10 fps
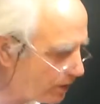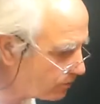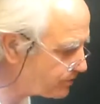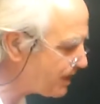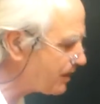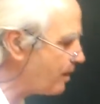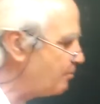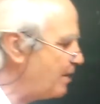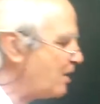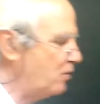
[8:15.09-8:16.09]
Bueno,
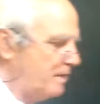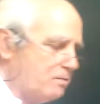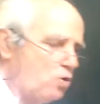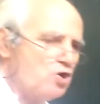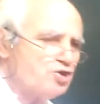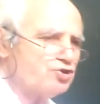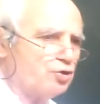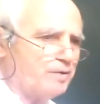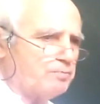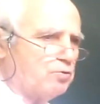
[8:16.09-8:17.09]
ya que he empleado el verbo
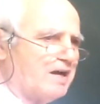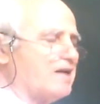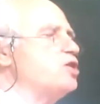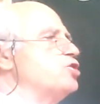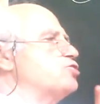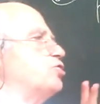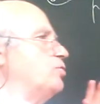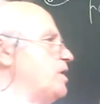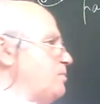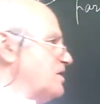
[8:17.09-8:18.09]
sobrepujar,
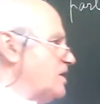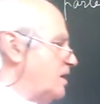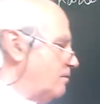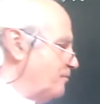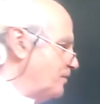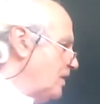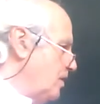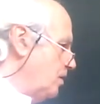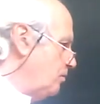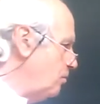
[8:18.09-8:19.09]
sobrepasar,
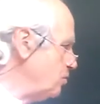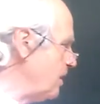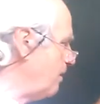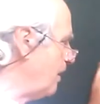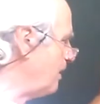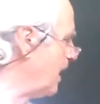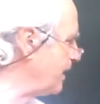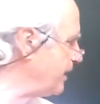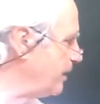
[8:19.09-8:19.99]
voy a